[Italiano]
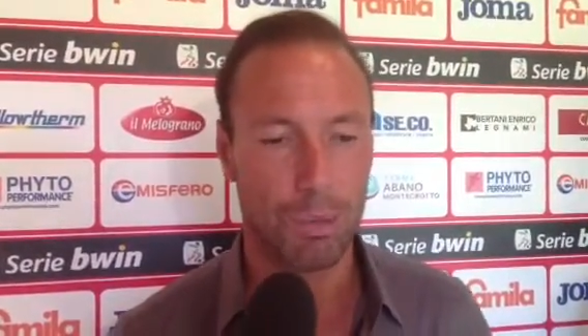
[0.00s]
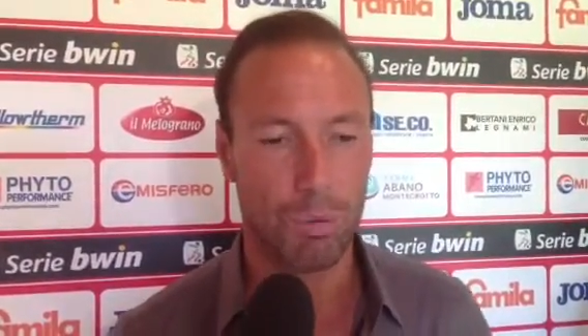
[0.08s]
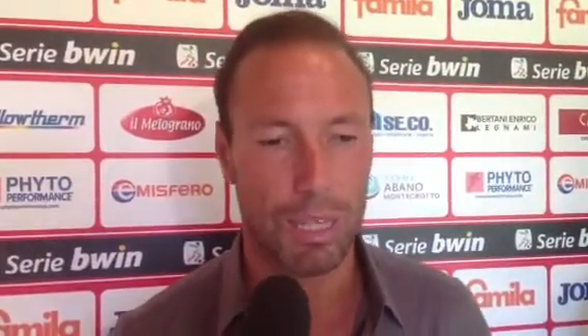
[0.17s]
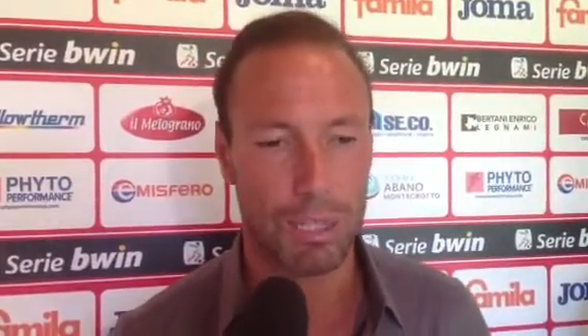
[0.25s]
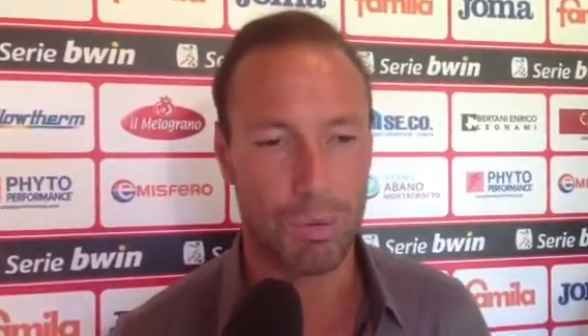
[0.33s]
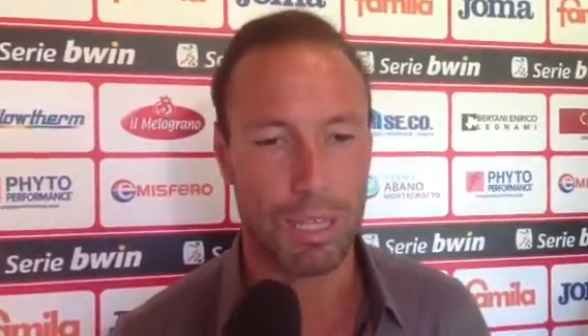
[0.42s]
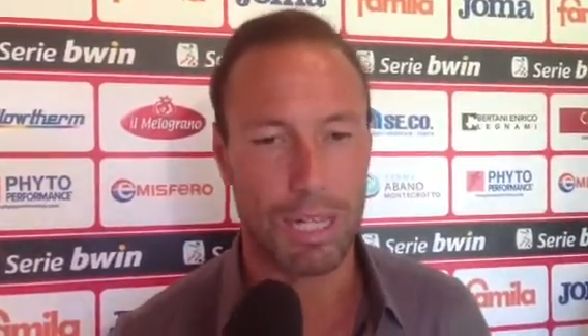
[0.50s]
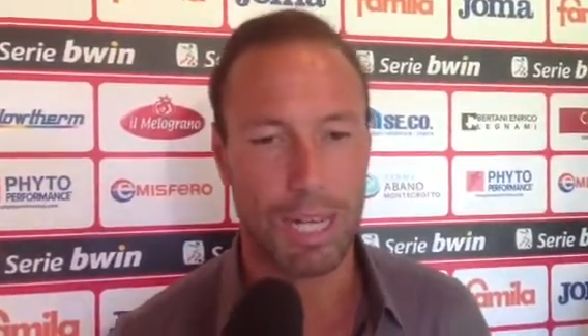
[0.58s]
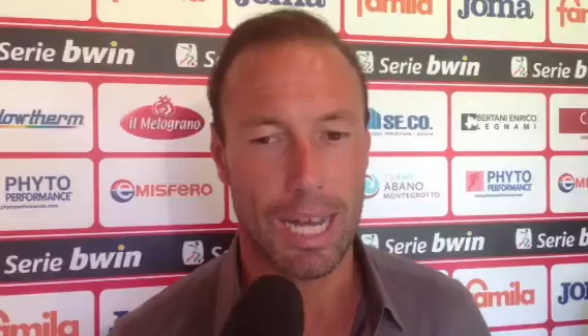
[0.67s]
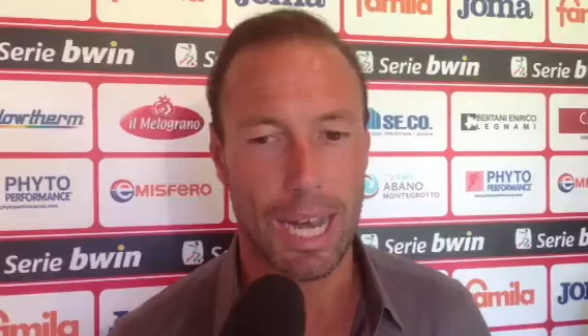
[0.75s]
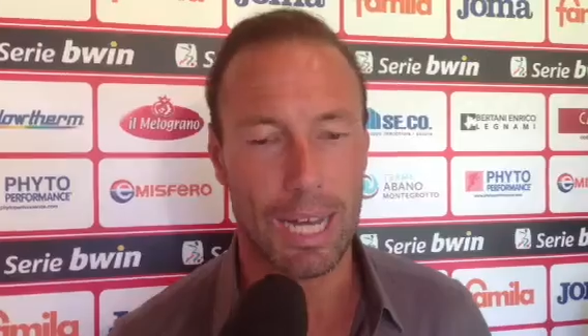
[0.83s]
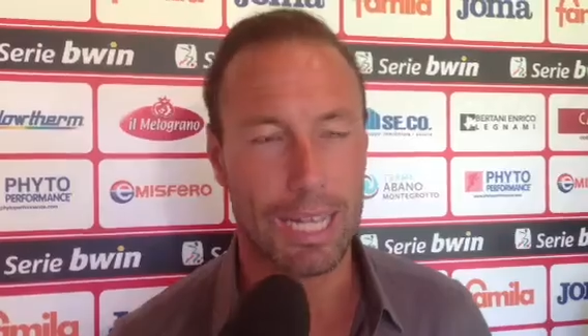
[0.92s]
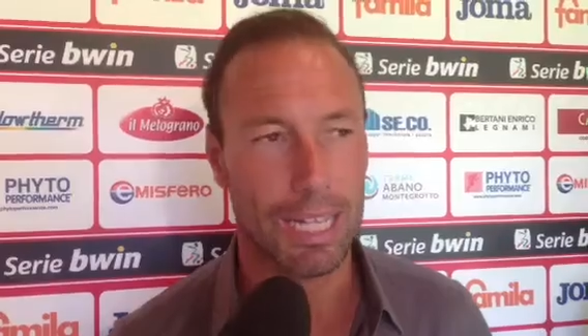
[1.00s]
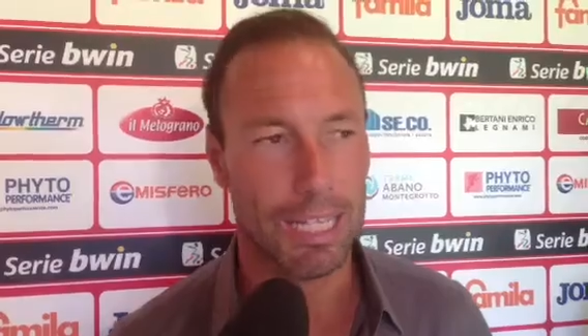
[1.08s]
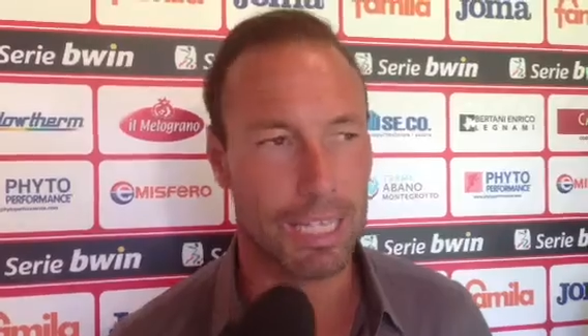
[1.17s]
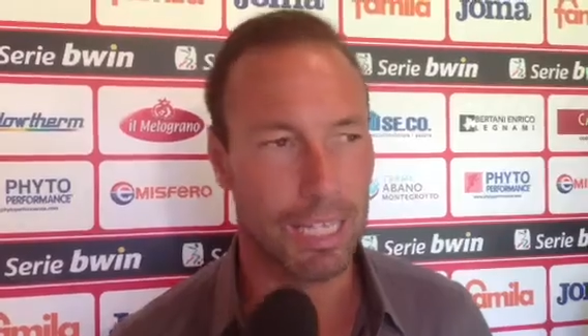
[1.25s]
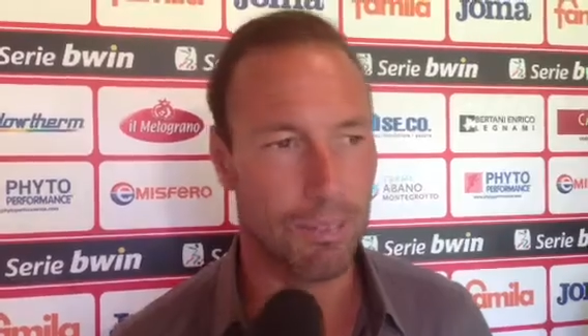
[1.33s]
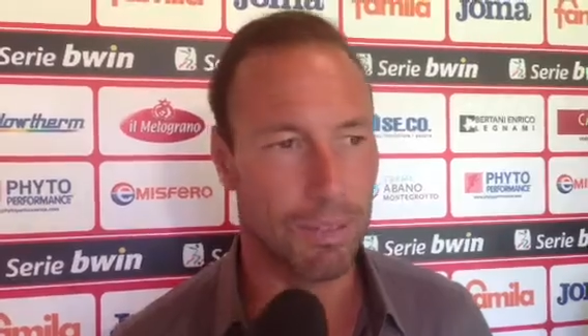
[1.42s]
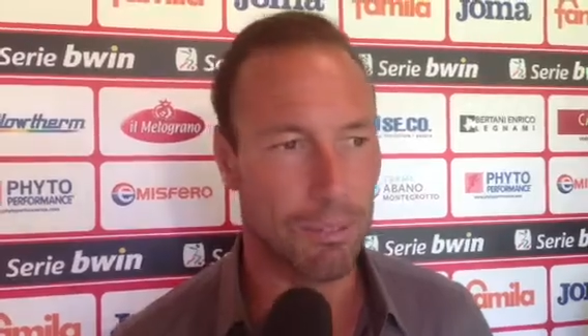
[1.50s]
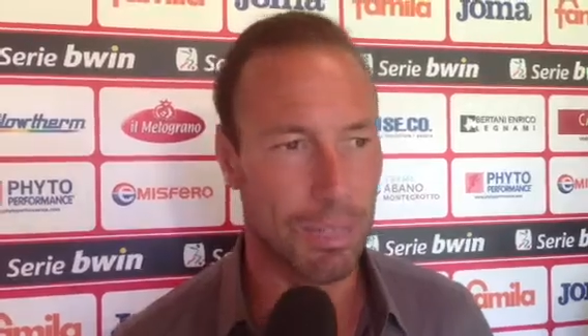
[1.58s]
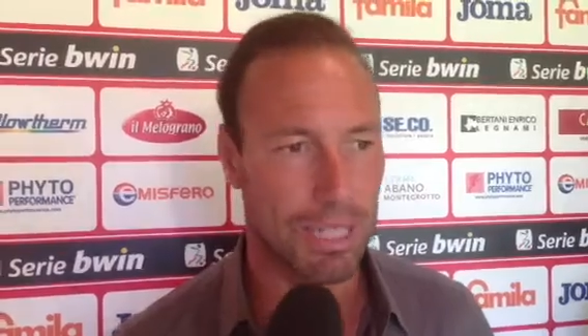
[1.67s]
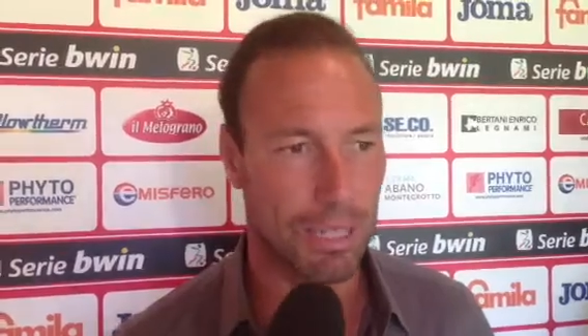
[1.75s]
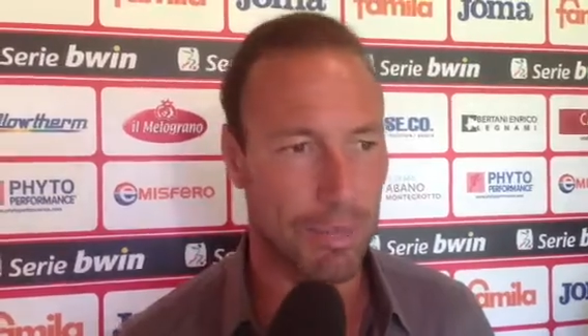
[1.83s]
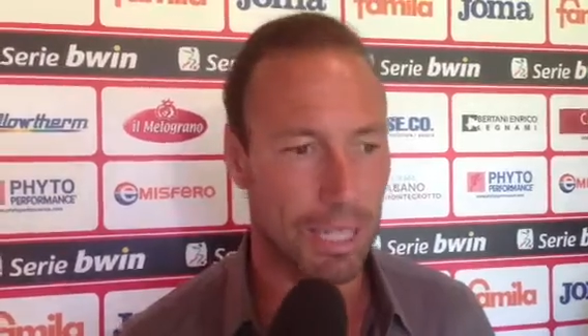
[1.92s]
una squadra aggressiva,
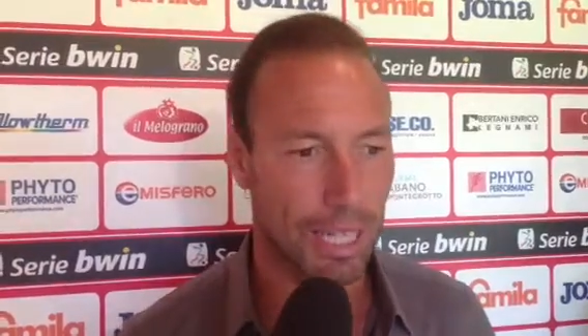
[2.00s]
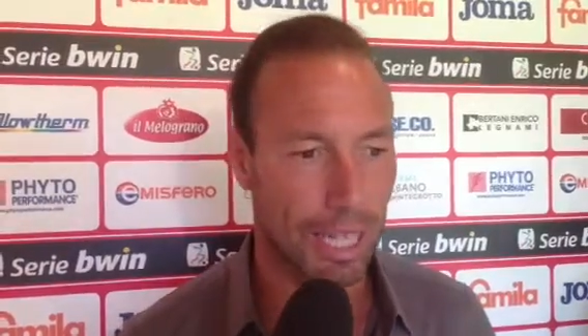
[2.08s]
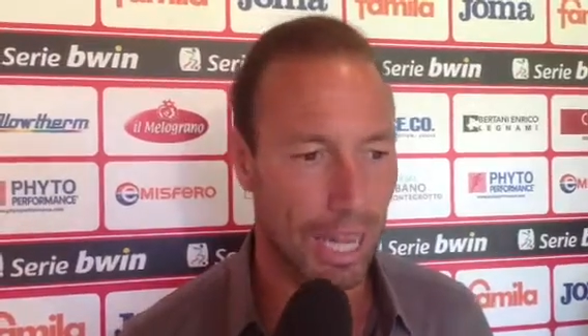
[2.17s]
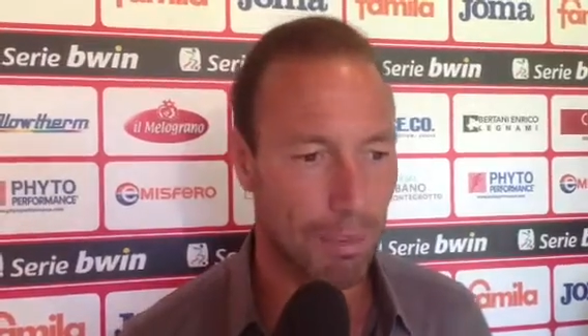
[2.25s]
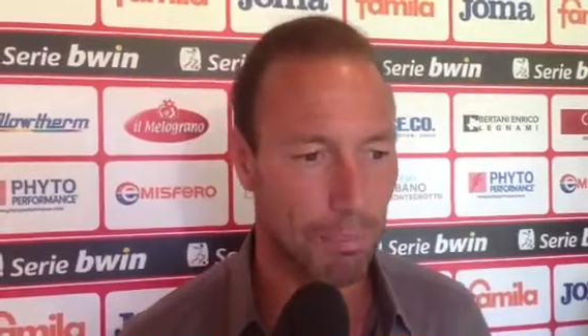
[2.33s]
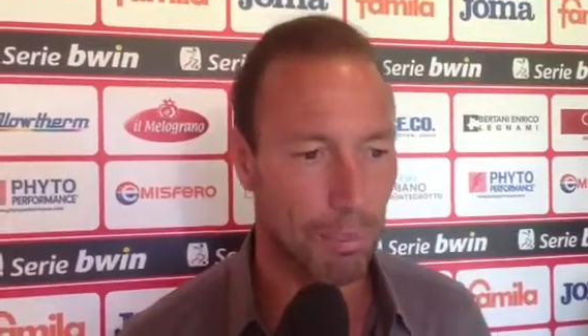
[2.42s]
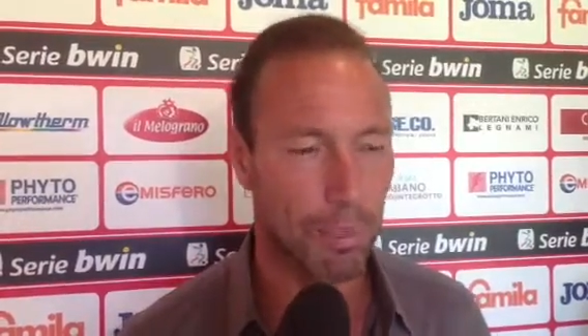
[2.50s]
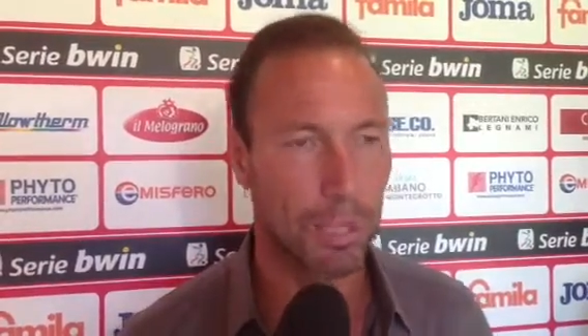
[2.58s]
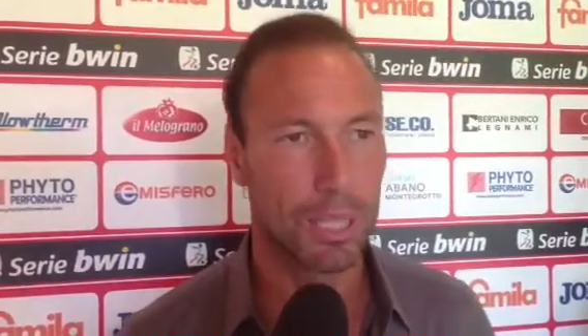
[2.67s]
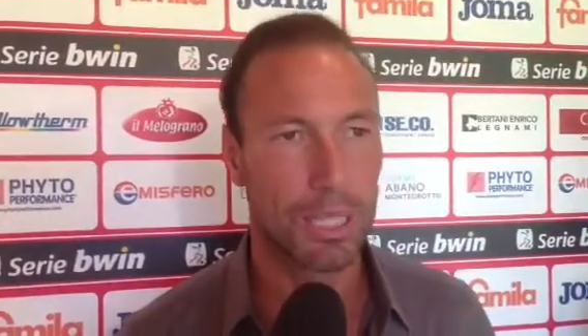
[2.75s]
messa bene in campo,